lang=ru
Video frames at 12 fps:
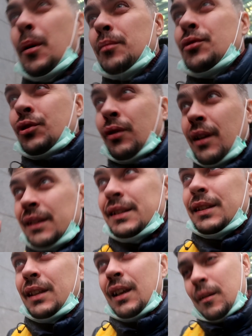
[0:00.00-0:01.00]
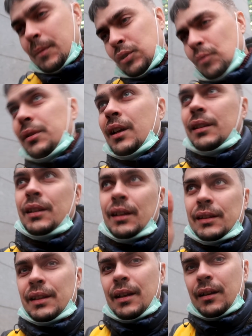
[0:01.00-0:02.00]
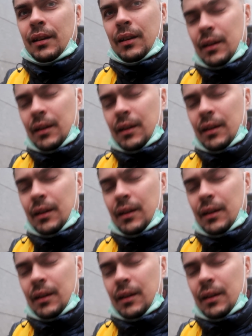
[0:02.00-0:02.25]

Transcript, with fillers: помню, что как-то так, потом так, так, так.